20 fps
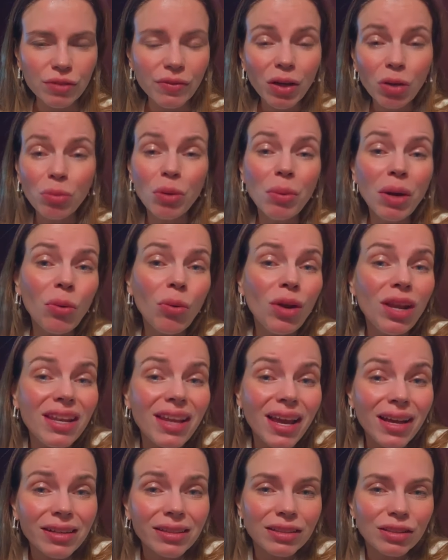Você vai comer uma
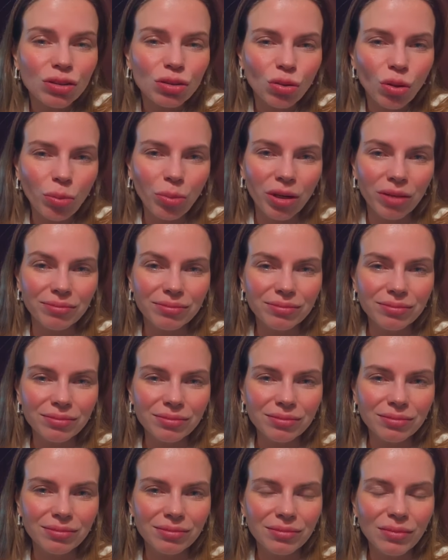colher de sopa.
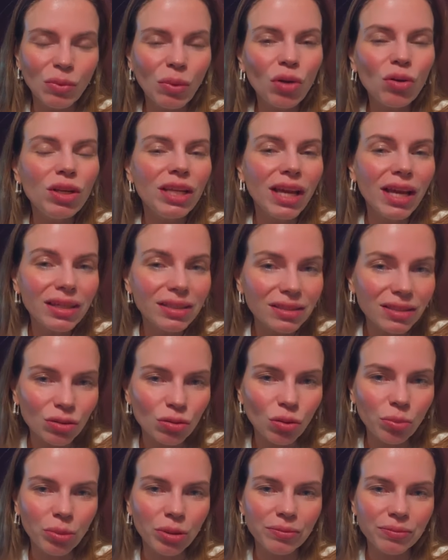Uma colher de
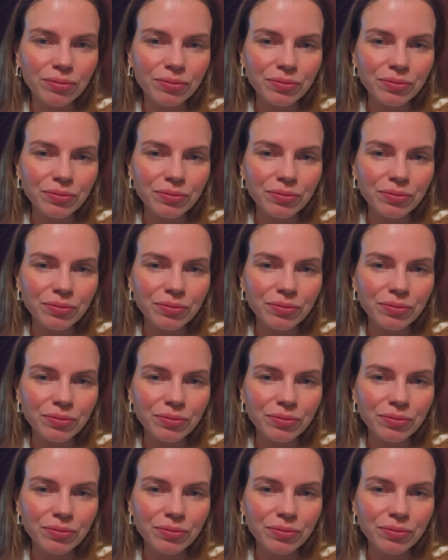sopa.